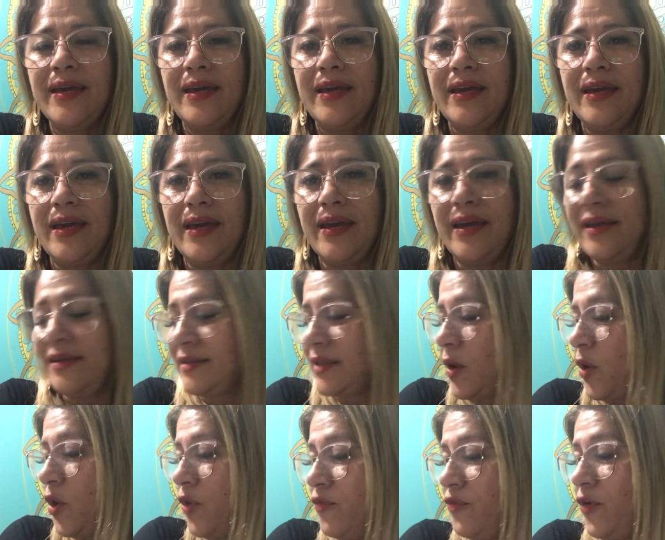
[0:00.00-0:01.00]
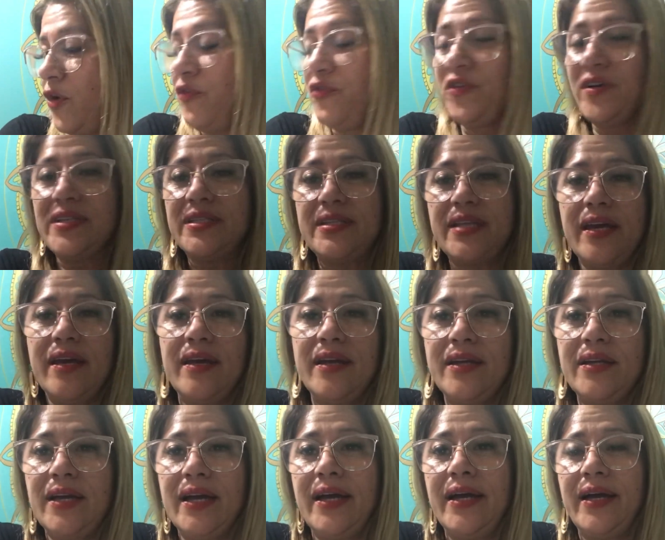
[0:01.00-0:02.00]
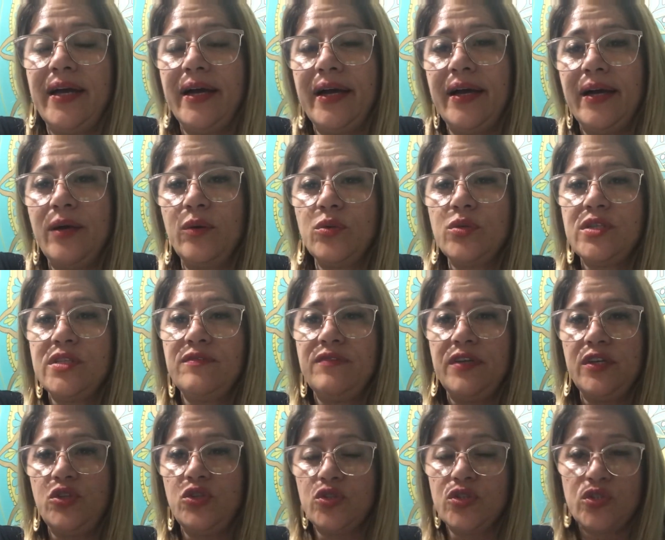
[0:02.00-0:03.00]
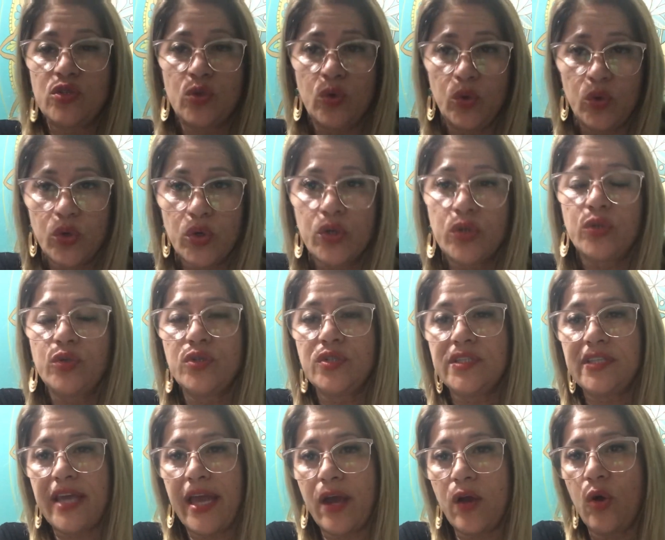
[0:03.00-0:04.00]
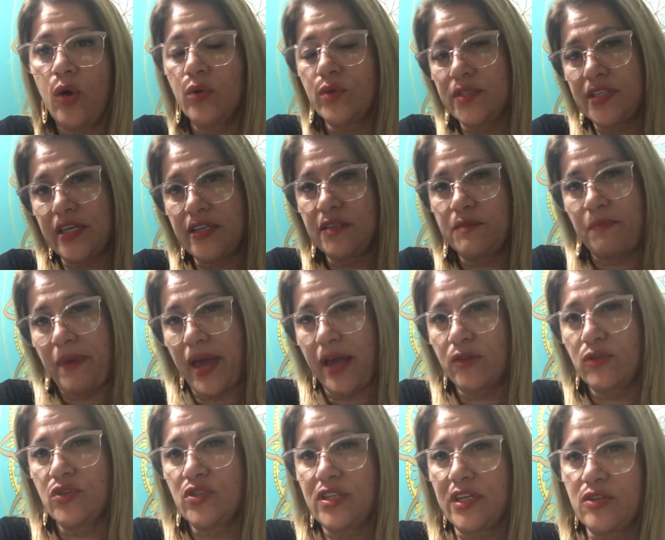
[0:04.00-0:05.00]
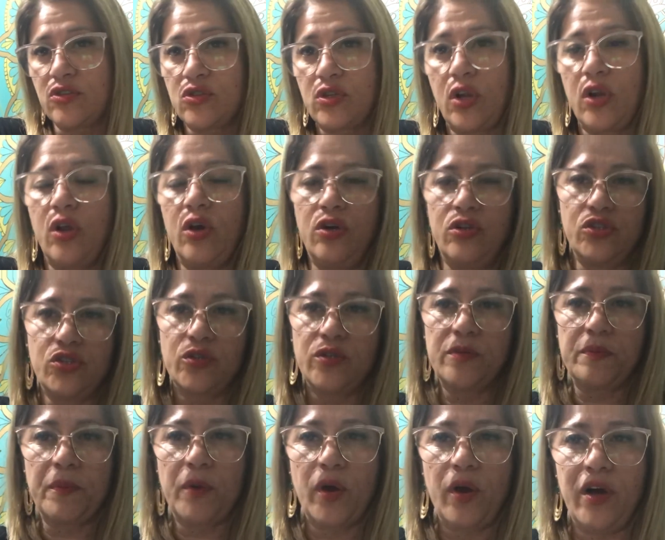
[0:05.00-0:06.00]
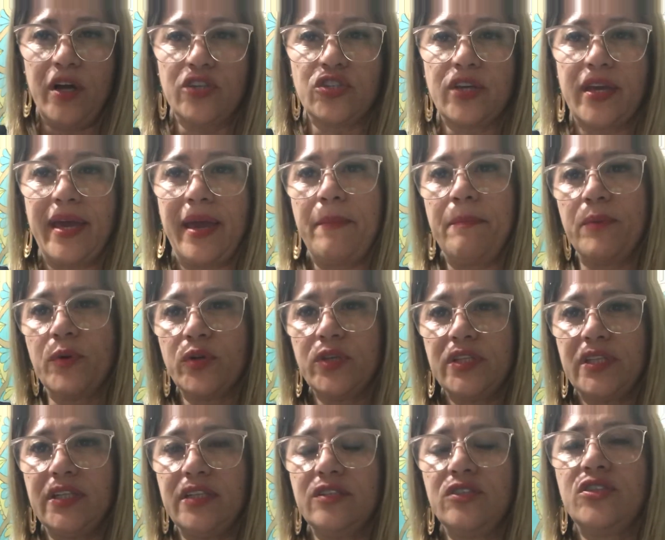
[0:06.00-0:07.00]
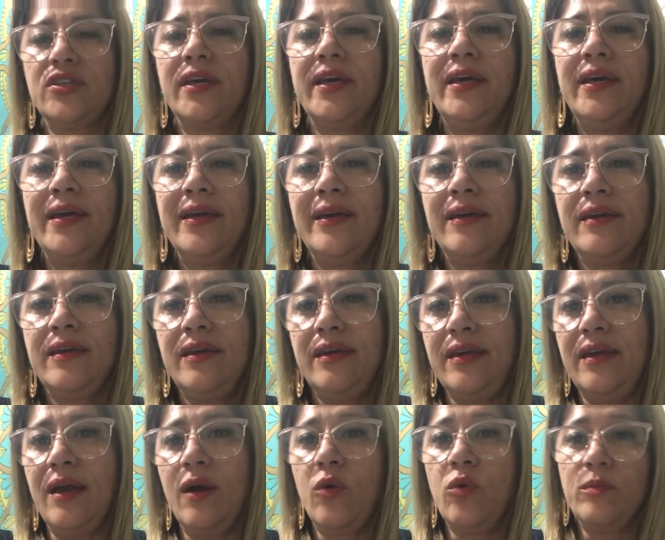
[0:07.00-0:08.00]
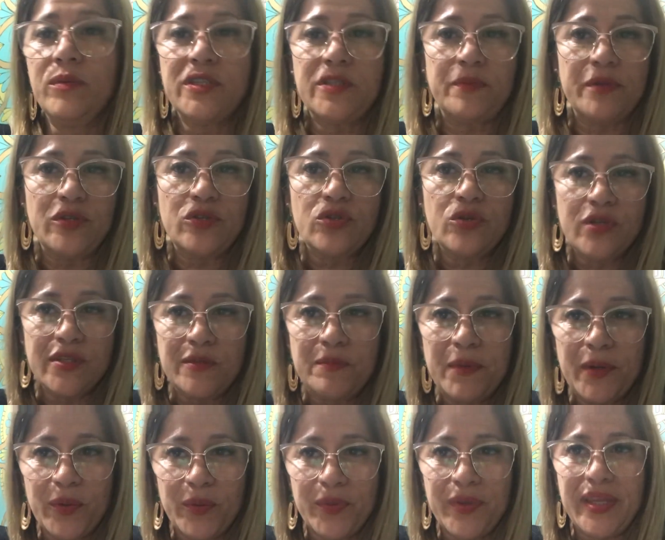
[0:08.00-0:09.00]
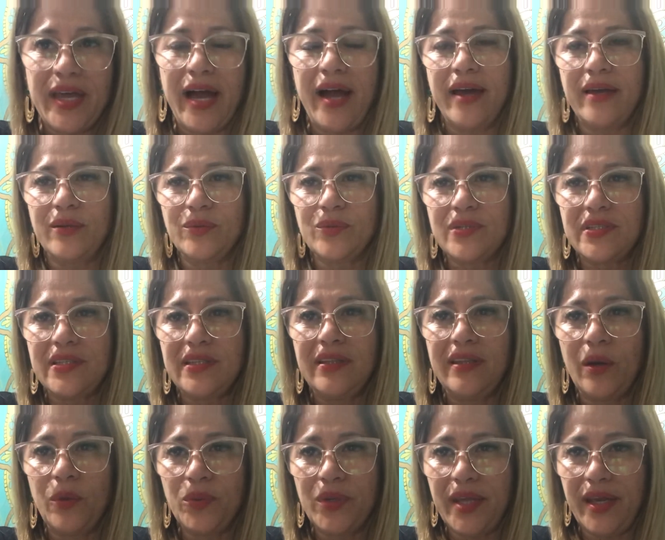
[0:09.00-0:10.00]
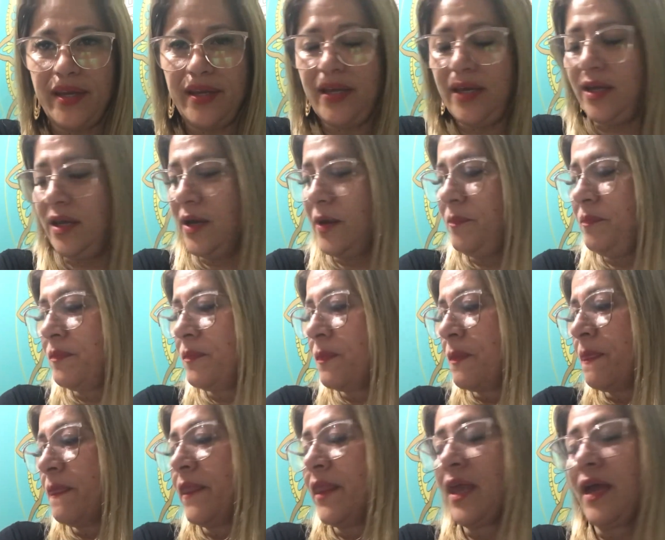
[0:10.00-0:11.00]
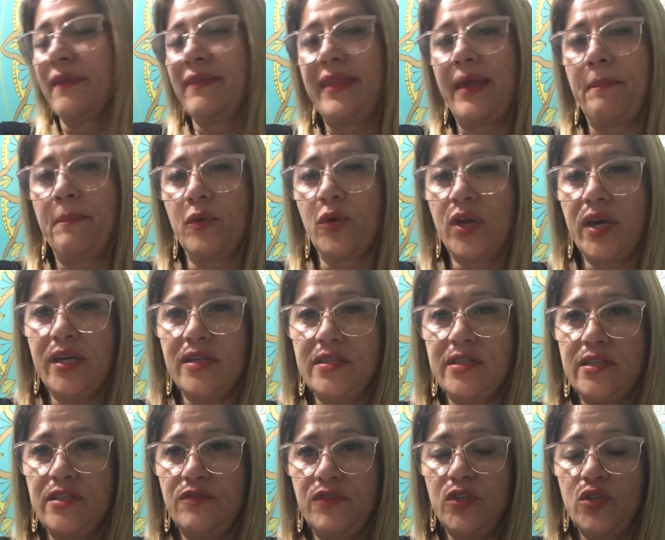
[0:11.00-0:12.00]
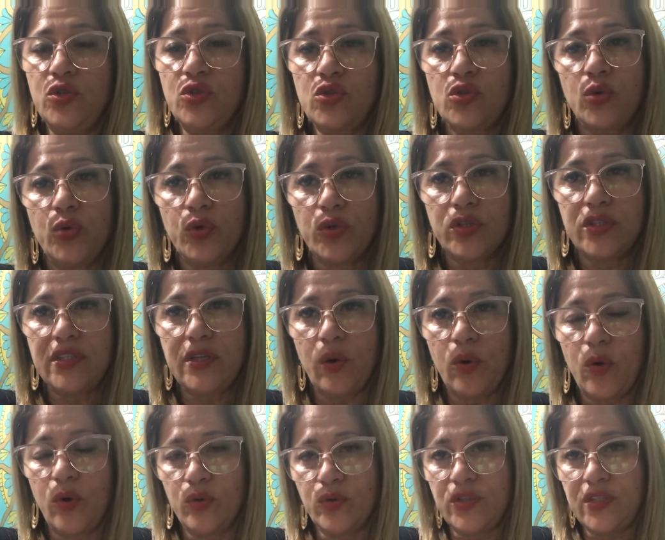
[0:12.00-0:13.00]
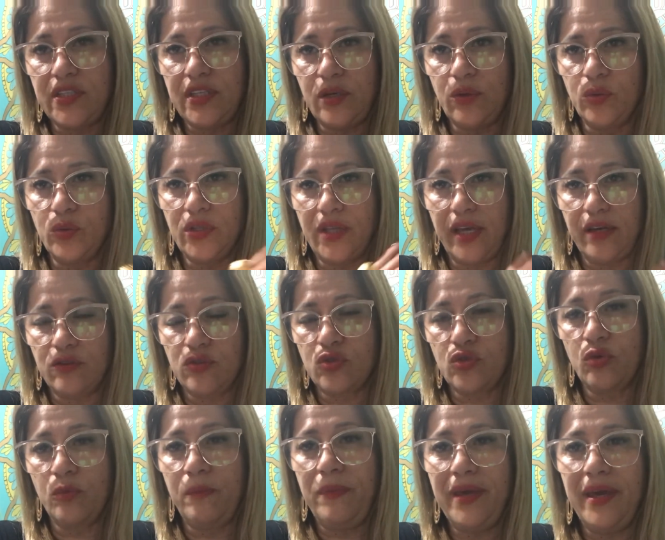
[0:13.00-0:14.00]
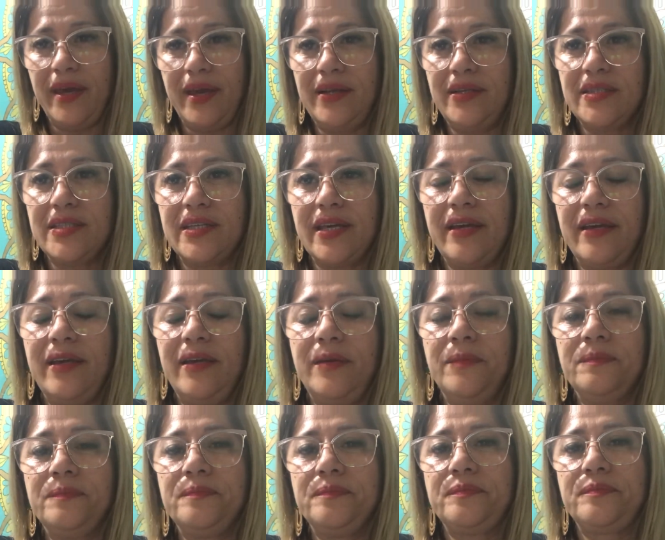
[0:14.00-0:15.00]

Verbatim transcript: Então eu vou fazer uh, os vídeos curtos, né, com os aspectos astrológicos, porque eu acho que é importante. E algumas pessoas perguntaram se não teria, até porque esses vídeos curtos eu consigo, né, subir eles aí